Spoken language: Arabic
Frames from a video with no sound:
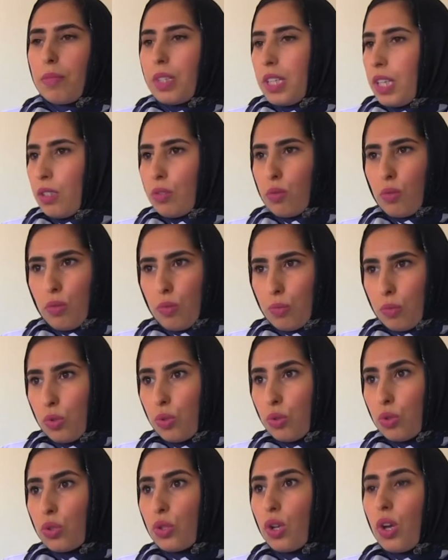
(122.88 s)
ما
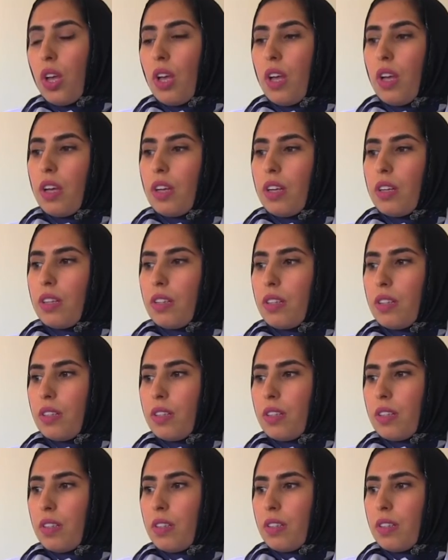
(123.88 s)
كيصوموش
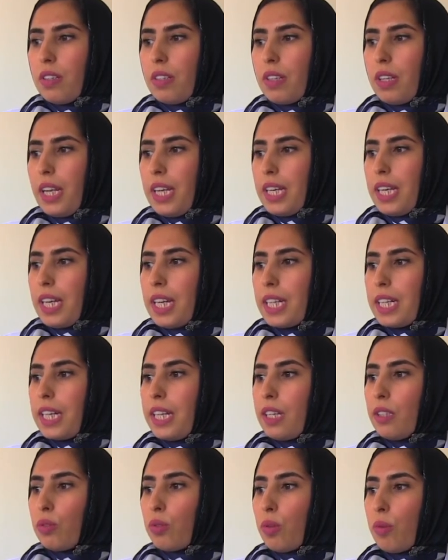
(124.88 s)
آه، العيالات
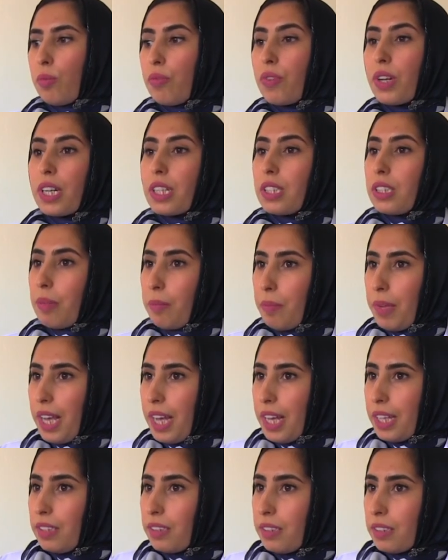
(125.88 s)
اللي عندهم فقر الدم
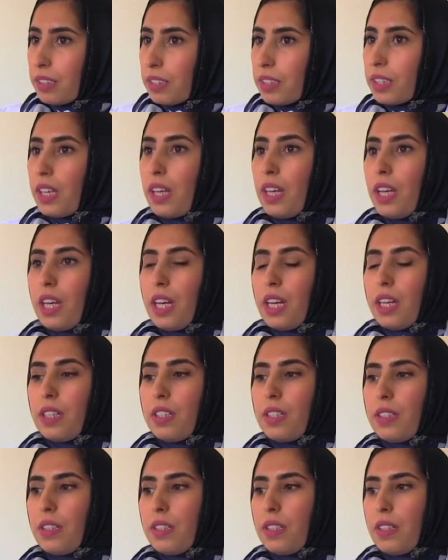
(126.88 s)
حاد
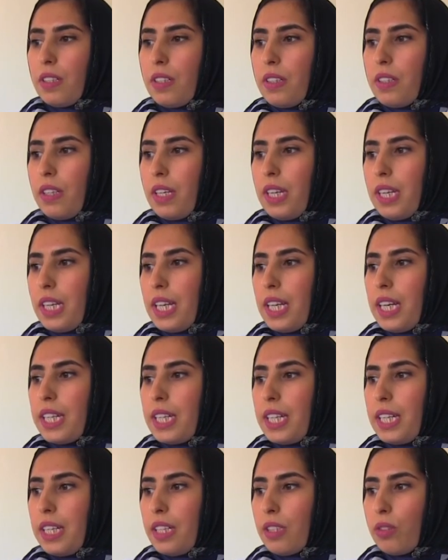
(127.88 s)
آه،
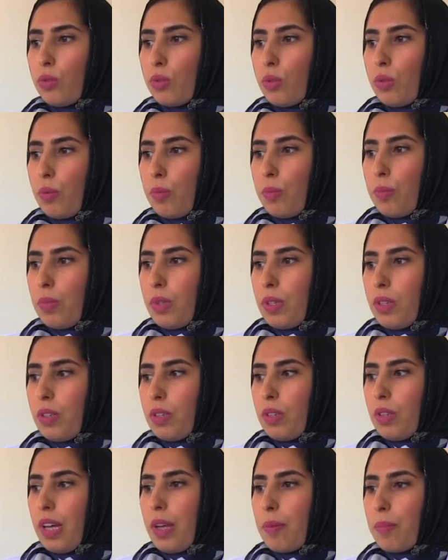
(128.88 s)
العيالات اللي عندهم ان
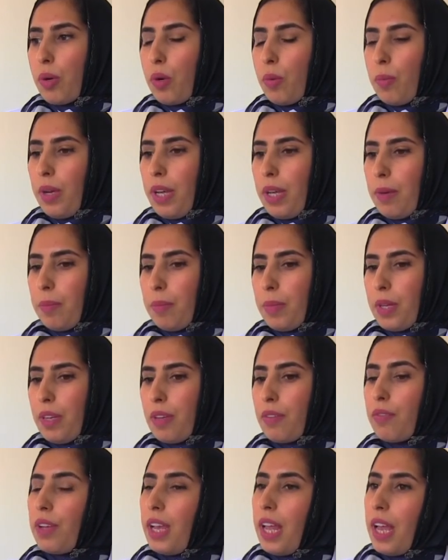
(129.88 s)
آه،
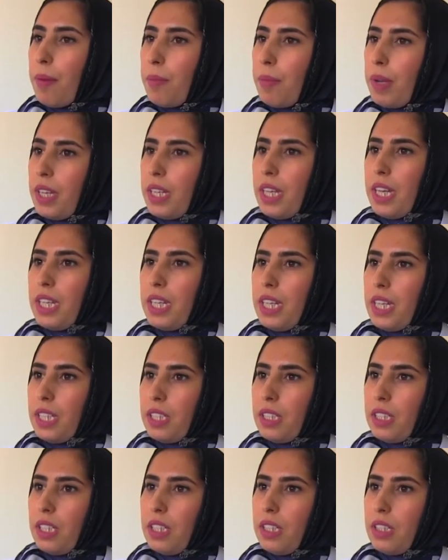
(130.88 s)
بروبليم في الحمل يعني
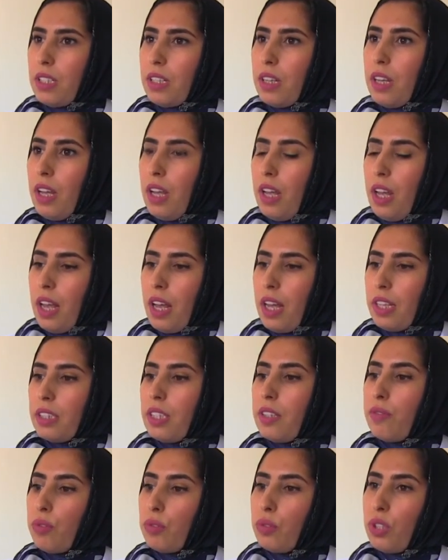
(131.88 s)
عندي ان
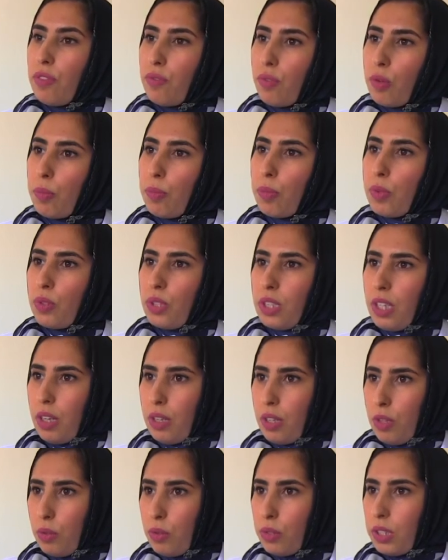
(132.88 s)
ديفو ديفلوبمون
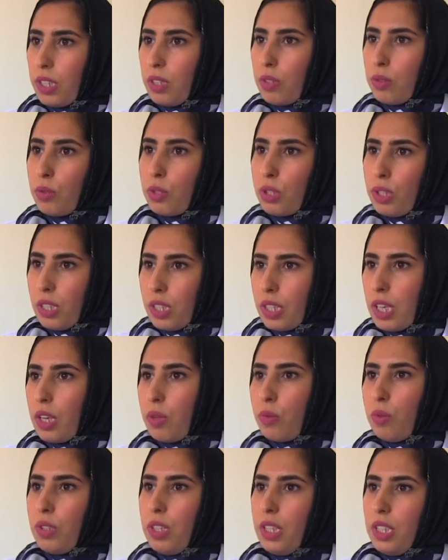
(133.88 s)
ديال لوتيروس
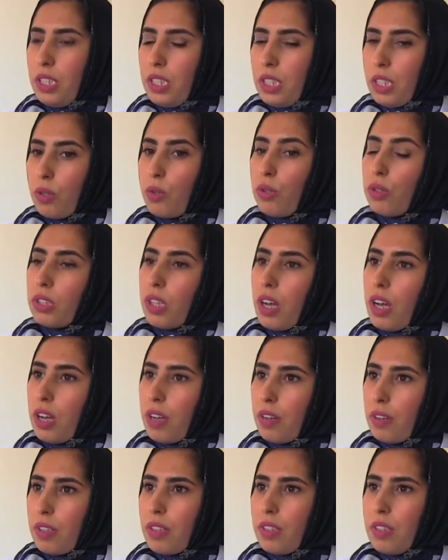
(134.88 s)
كيكون عندي غوتاغ
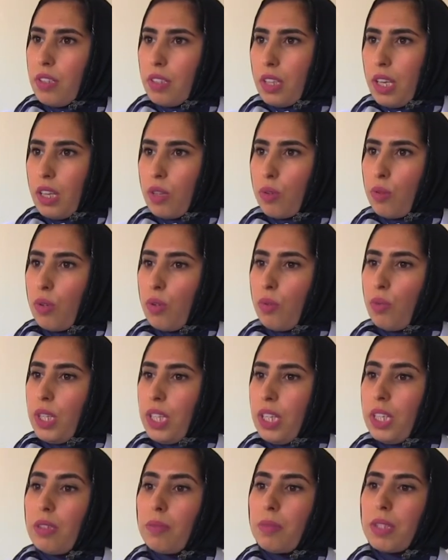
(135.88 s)
كيكون
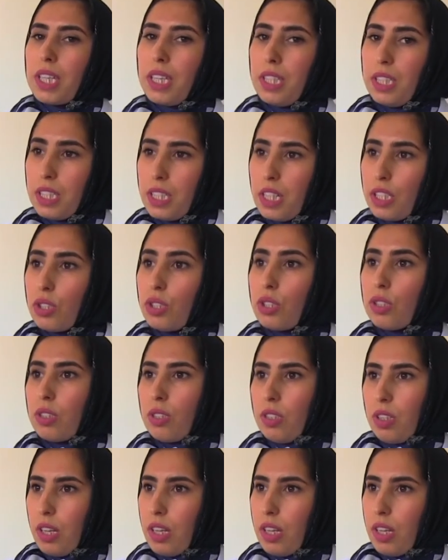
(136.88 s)
الوليد ما كيتزادش